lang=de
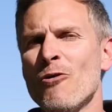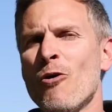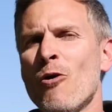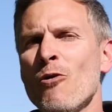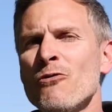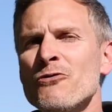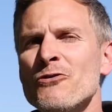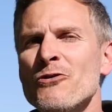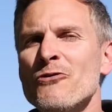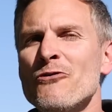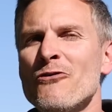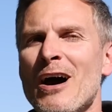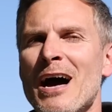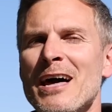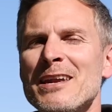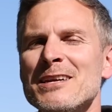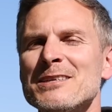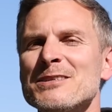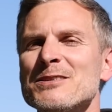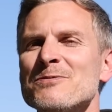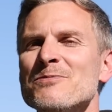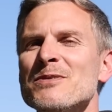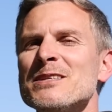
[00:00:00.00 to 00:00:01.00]
dem Hof zu
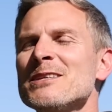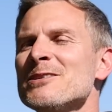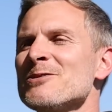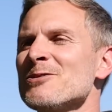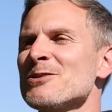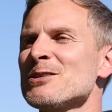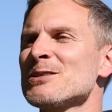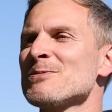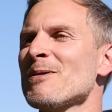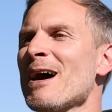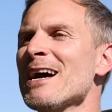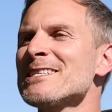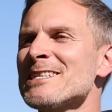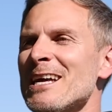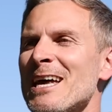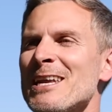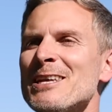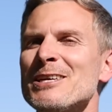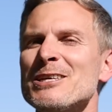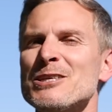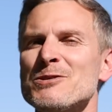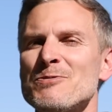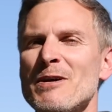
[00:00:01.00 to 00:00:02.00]
fahren, ist so ein bisschen so ein
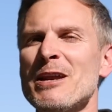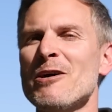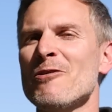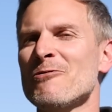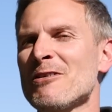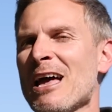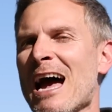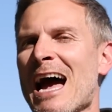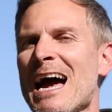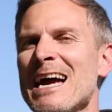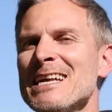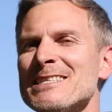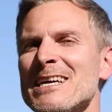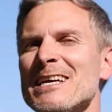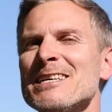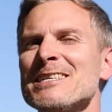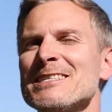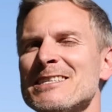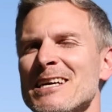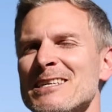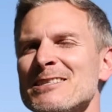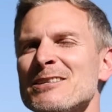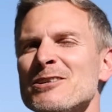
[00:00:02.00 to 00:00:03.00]
zweischneidiges Schwert. Auf der einen
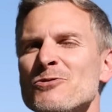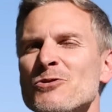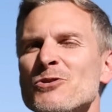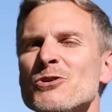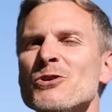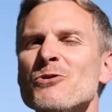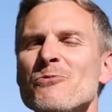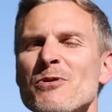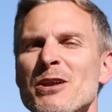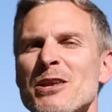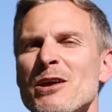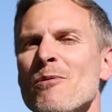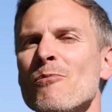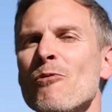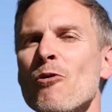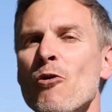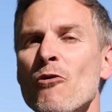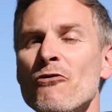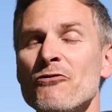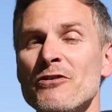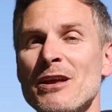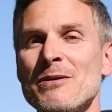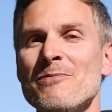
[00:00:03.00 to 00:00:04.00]
Seite ist das natürlich immer der
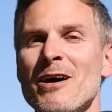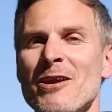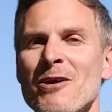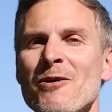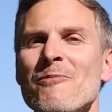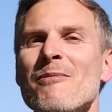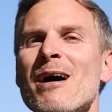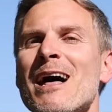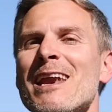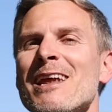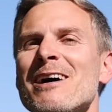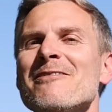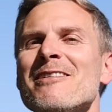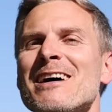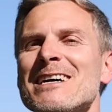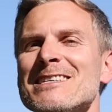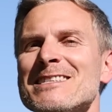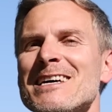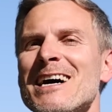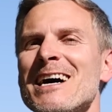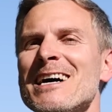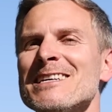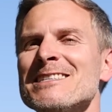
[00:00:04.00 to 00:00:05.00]
Move, den man
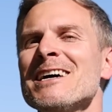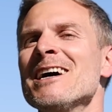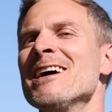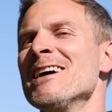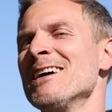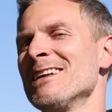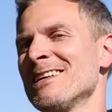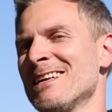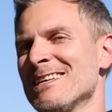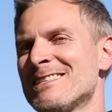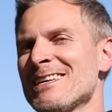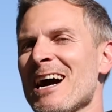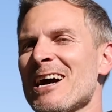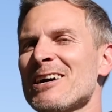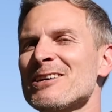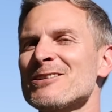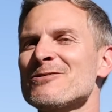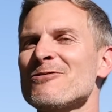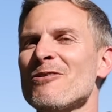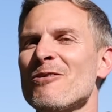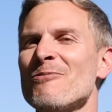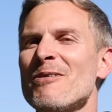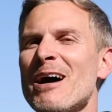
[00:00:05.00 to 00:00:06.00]
normalerweise hat. Der Tag
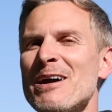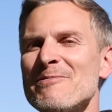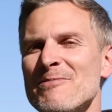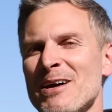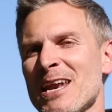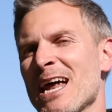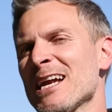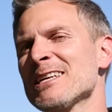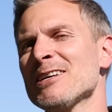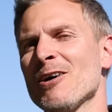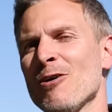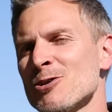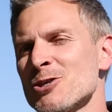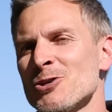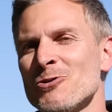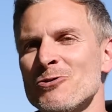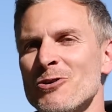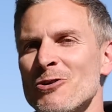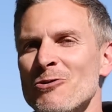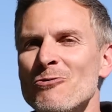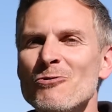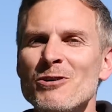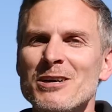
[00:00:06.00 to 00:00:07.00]
ist vorbei, man hat ja auch
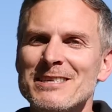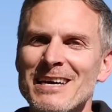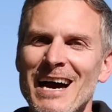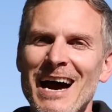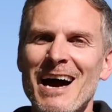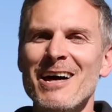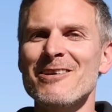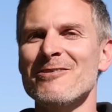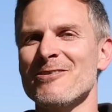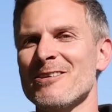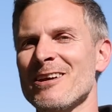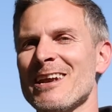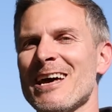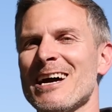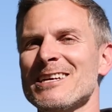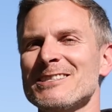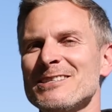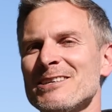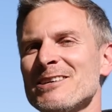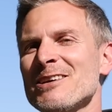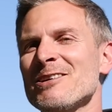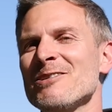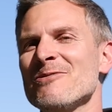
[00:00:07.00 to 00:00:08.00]
schon genug getan.
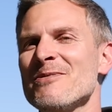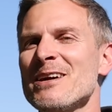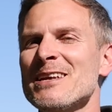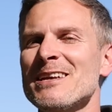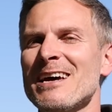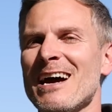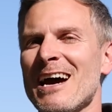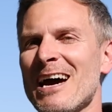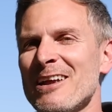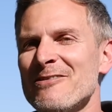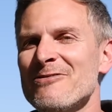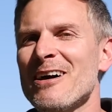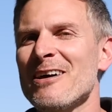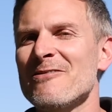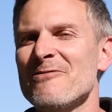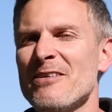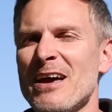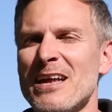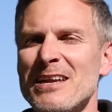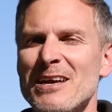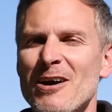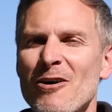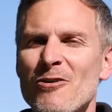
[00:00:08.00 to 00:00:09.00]
180 Kilometer Radfahren
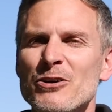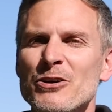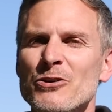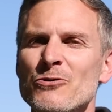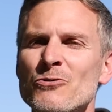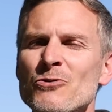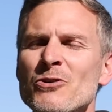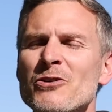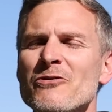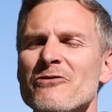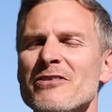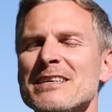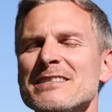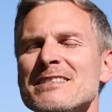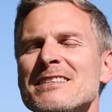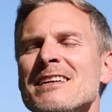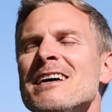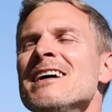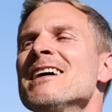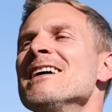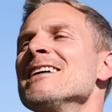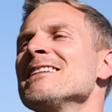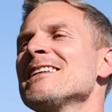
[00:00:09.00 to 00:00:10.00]
wären ja auch genug
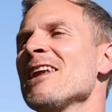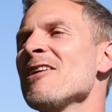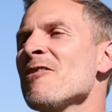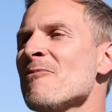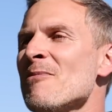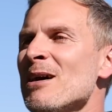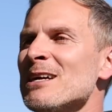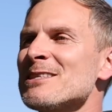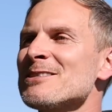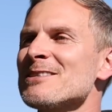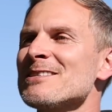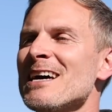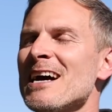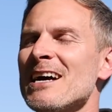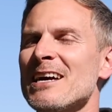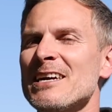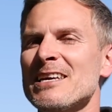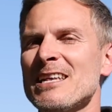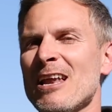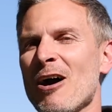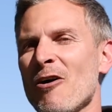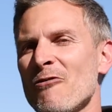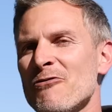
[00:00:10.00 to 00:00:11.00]
gewesen. Dann nochmal zu
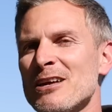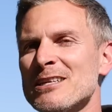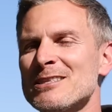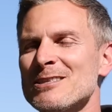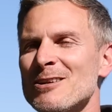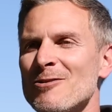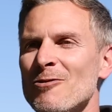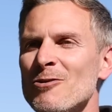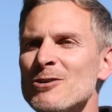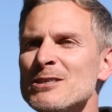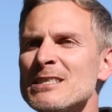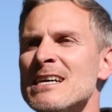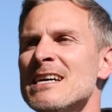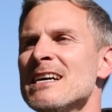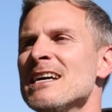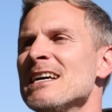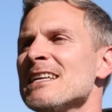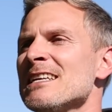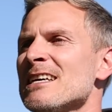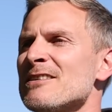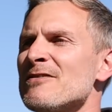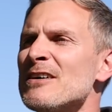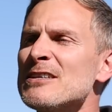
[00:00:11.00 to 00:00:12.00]
sagen, ich laufe jetzt los.
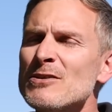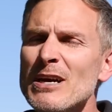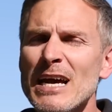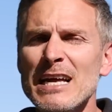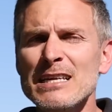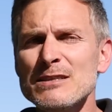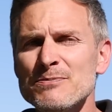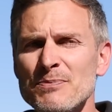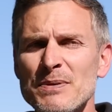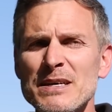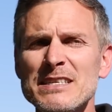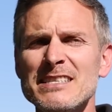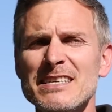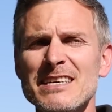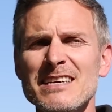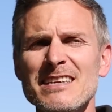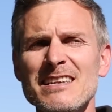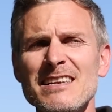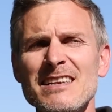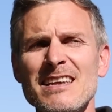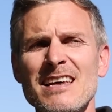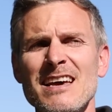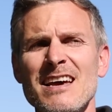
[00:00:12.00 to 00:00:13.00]
Das war so ein ganz
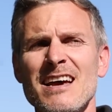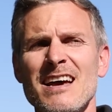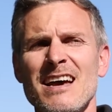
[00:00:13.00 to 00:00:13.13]
bisschen